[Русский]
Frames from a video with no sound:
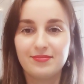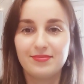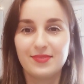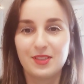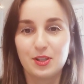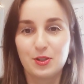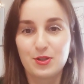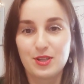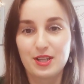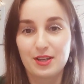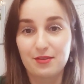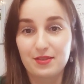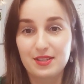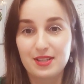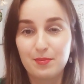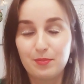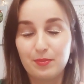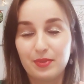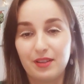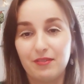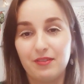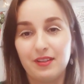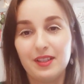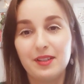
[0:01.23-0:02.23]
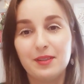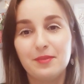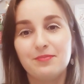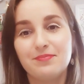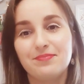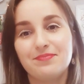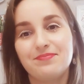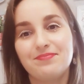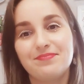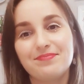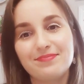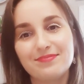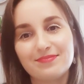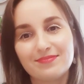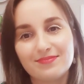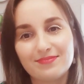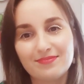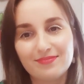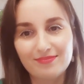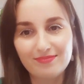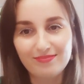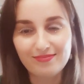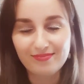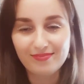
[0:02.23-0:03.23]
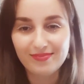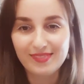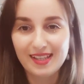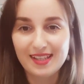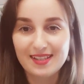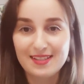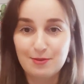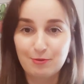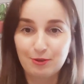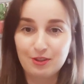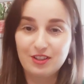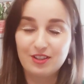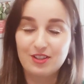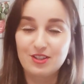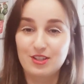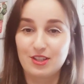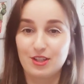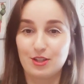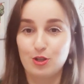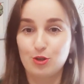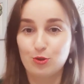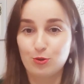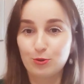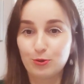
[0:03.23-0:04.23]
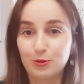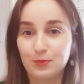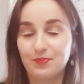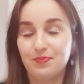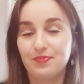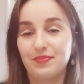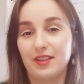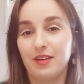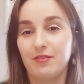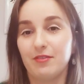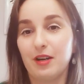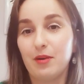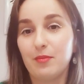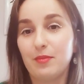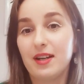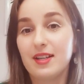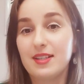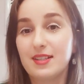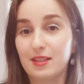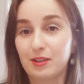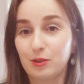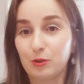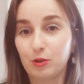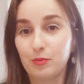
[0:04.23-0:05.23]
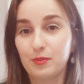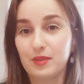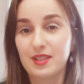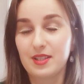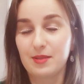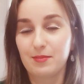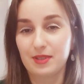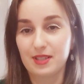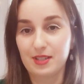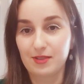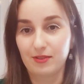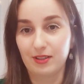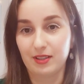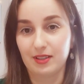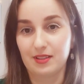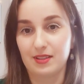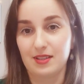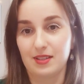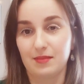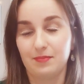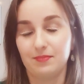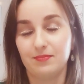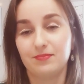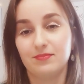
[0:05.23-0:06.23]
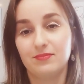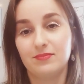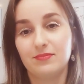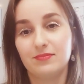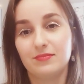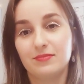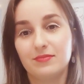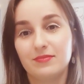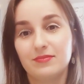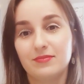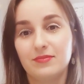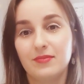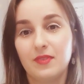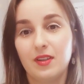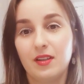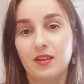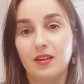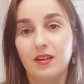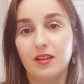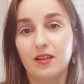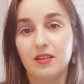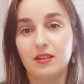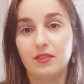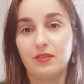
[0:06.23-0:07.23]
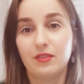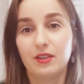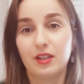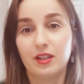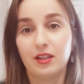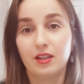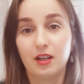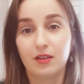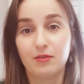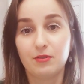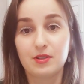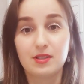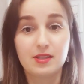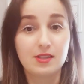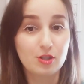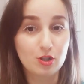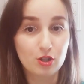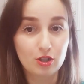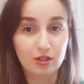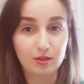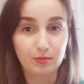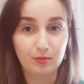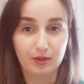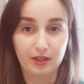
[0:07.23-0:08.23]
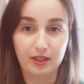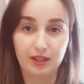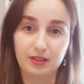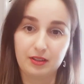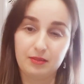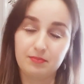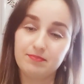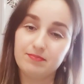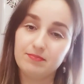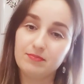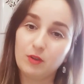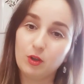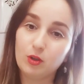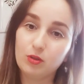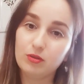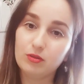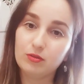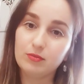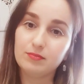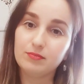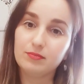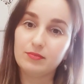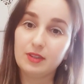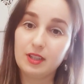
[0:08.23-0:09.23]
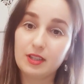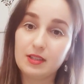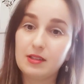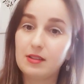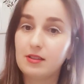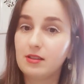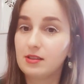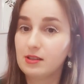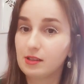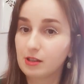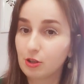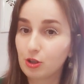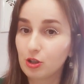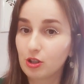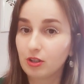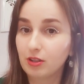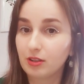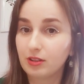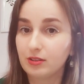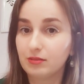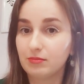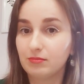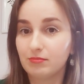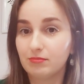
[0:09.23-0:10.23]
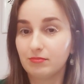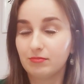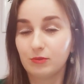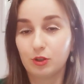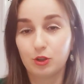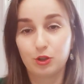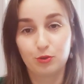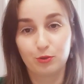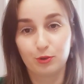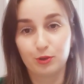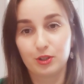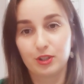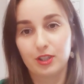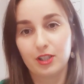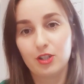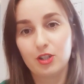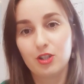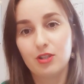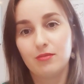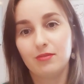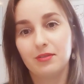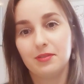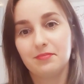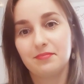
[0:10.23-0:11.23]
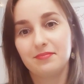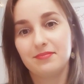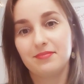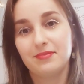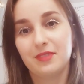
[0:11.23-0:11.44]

Друзья, всем привет! Сегодня расскажу вам о синдроме самозванца. Наверняка вы слышали про это, но если не слышали, ничего страшного.